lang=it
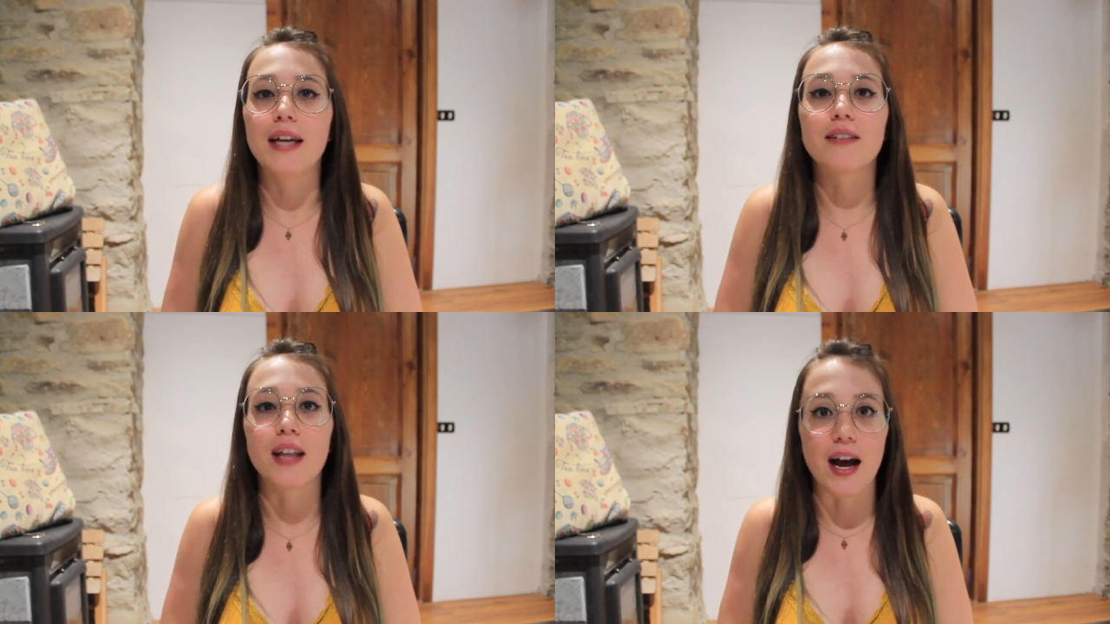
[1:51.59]

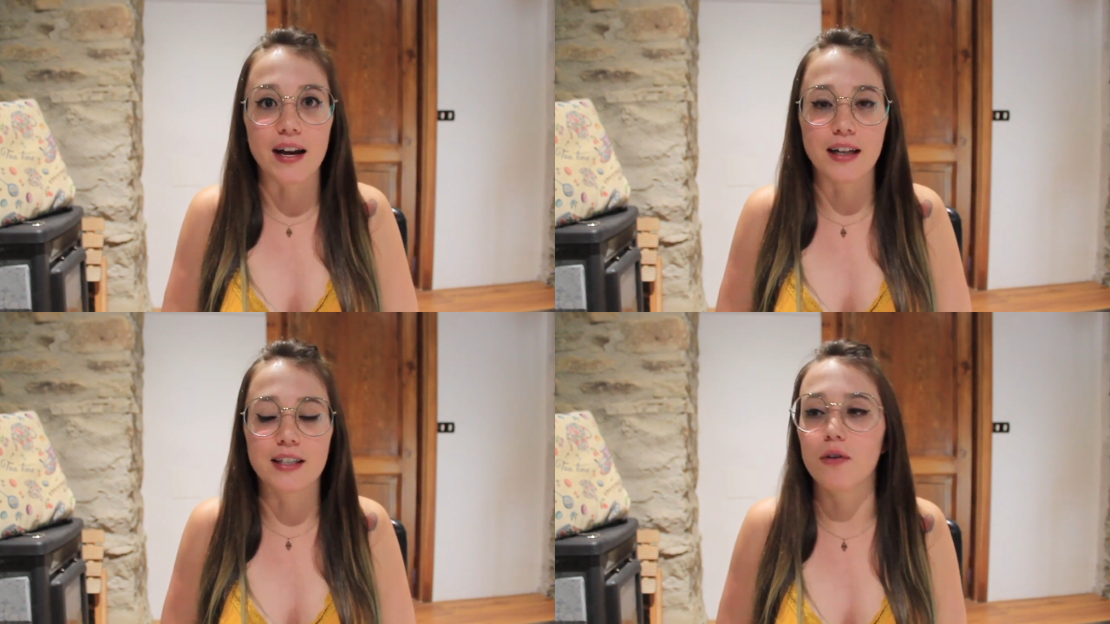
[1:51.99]

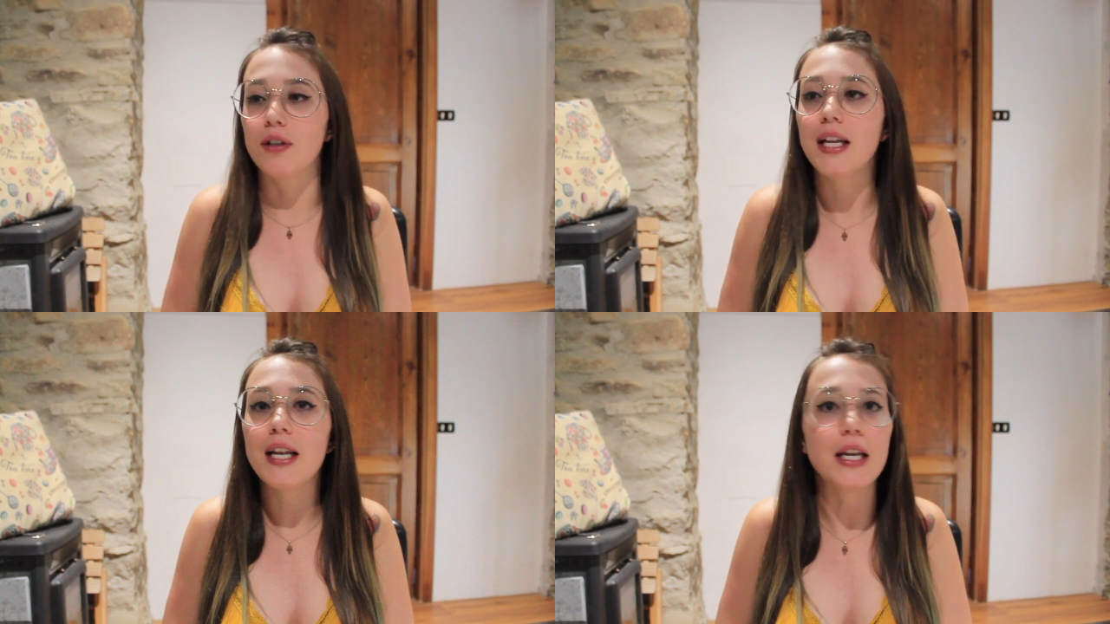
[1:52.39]
entrare al
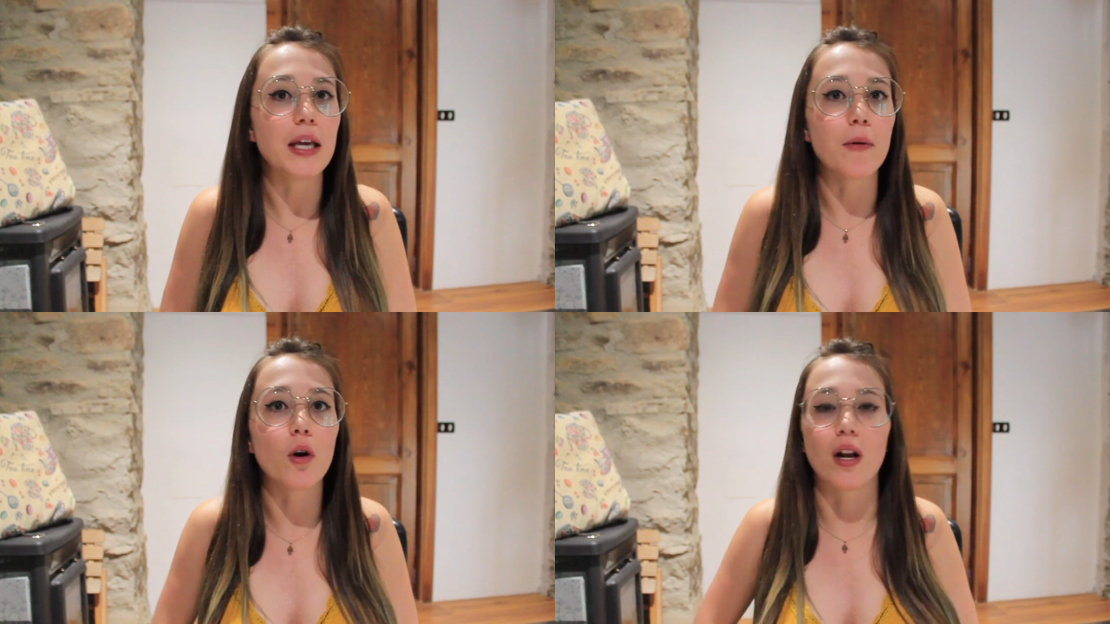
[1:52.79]
salone del
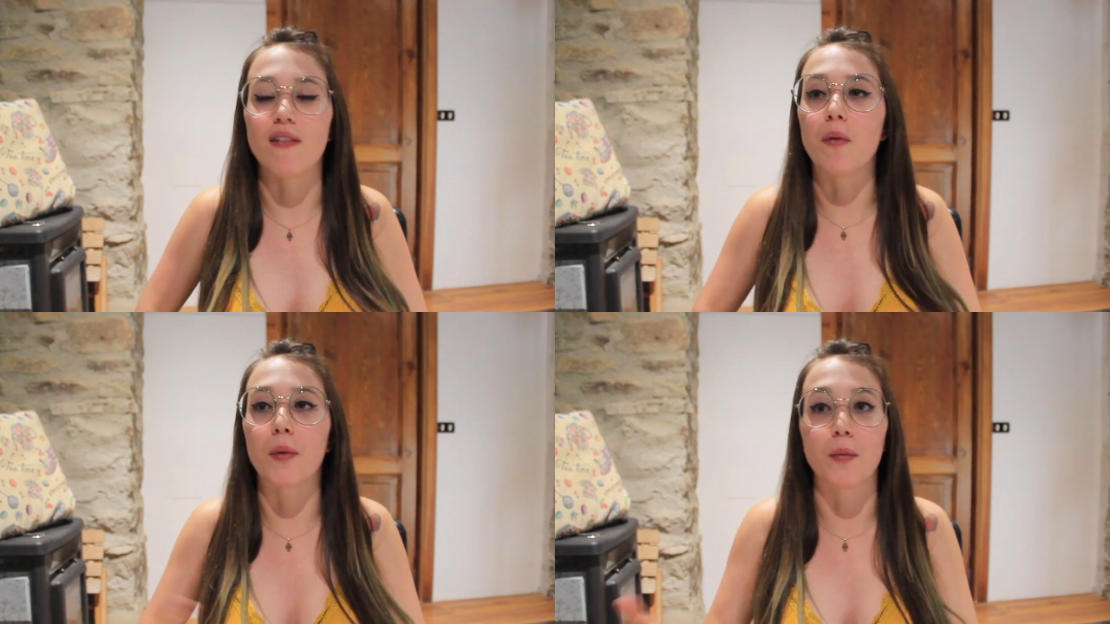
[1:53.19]
libro,
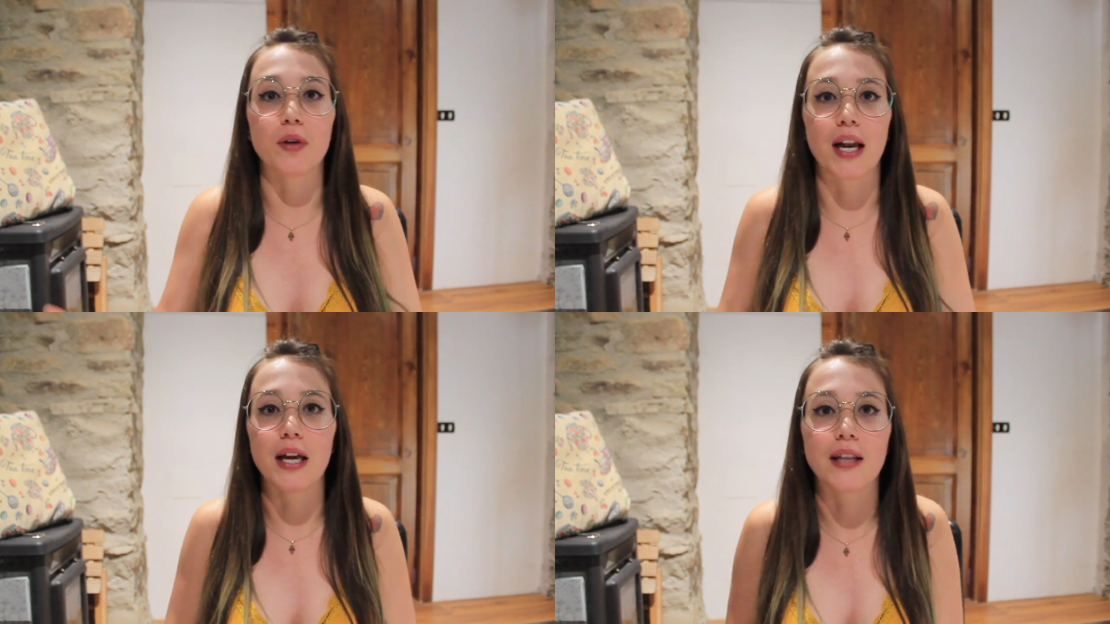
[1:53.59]
eravamo
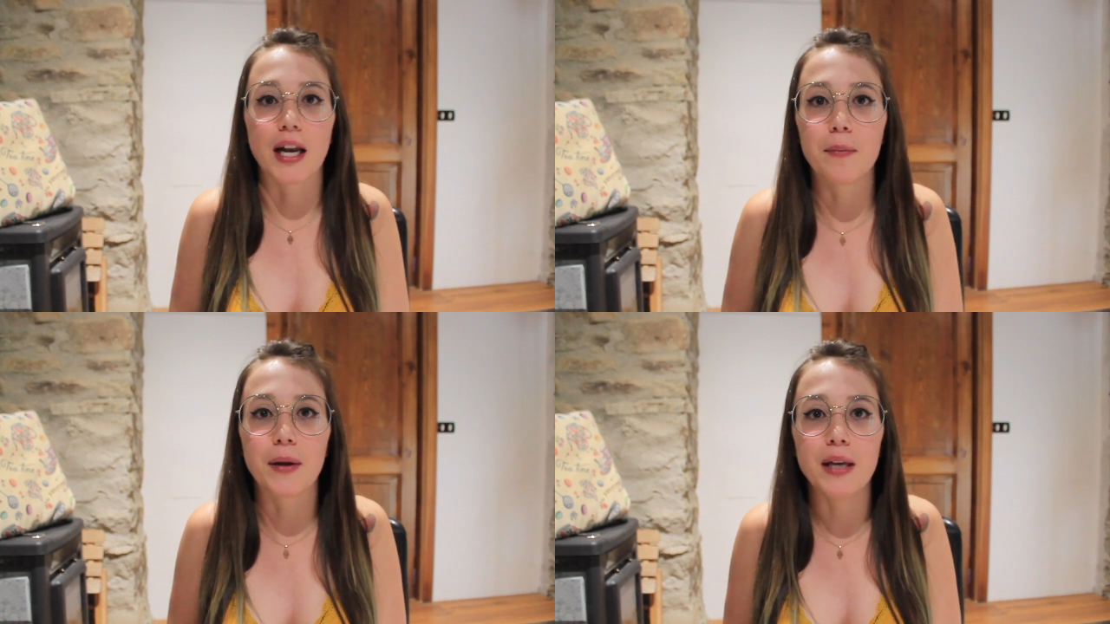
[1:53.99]
proprio tra,
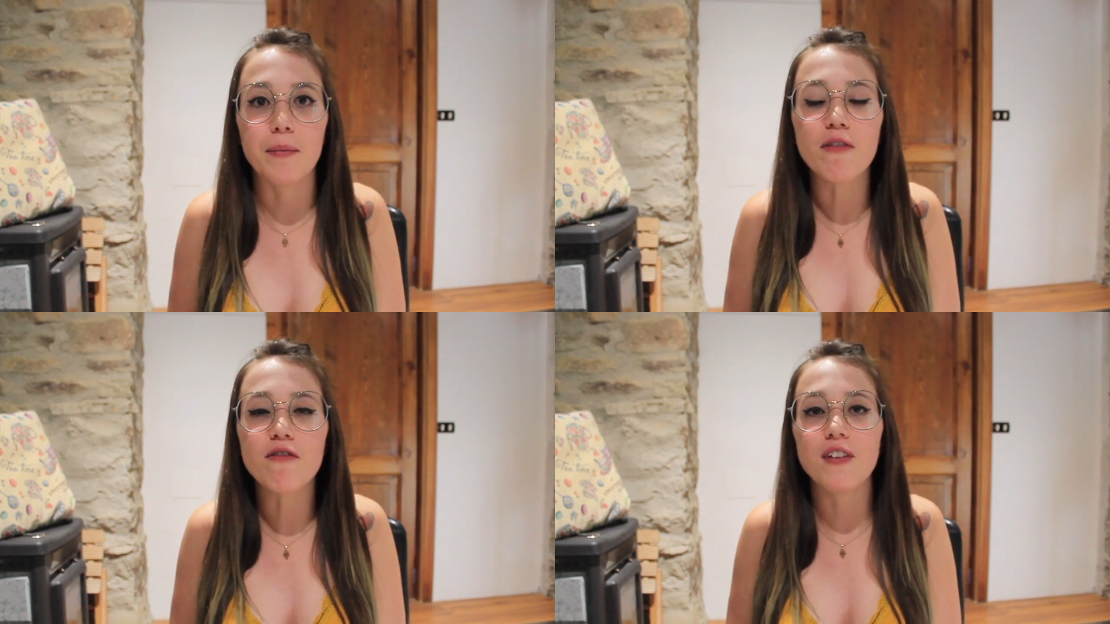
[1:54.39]
tra, i
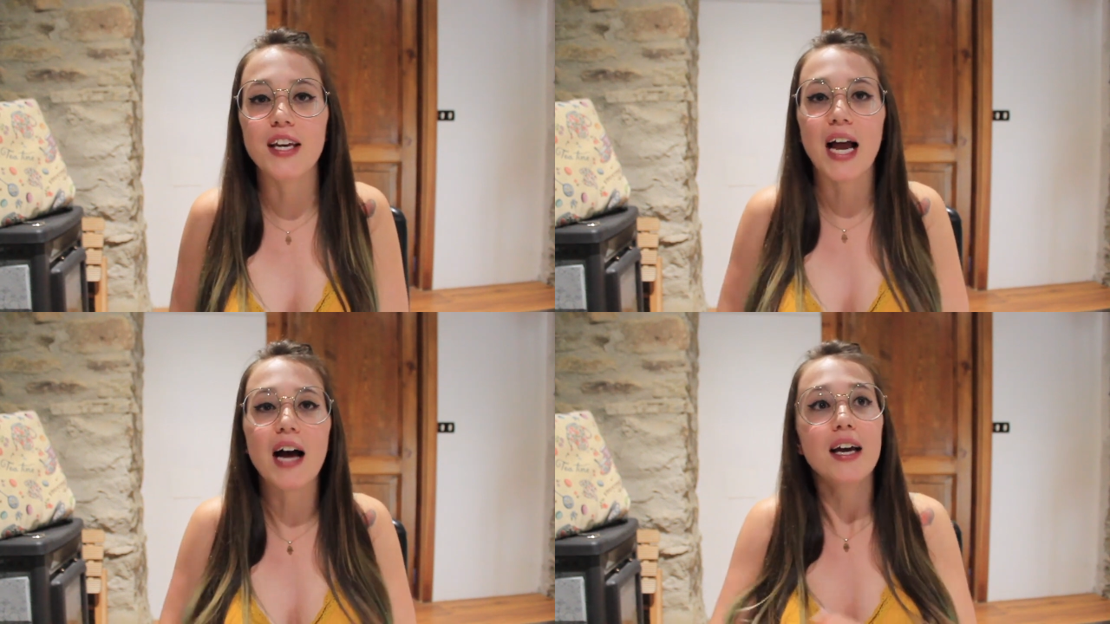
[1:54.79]
primi in
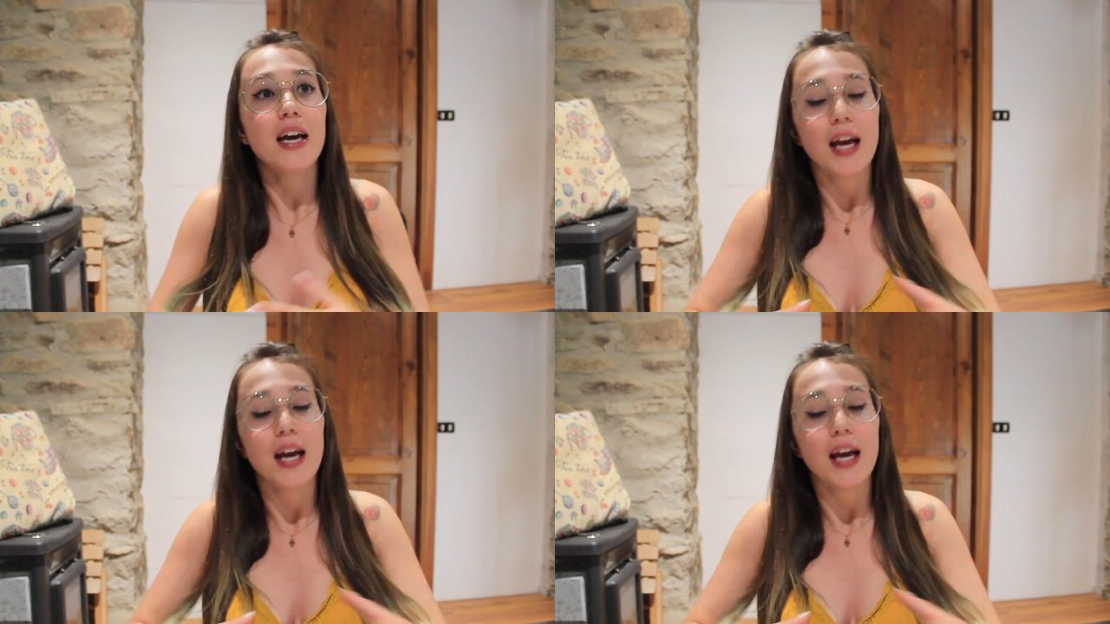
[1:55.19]
fila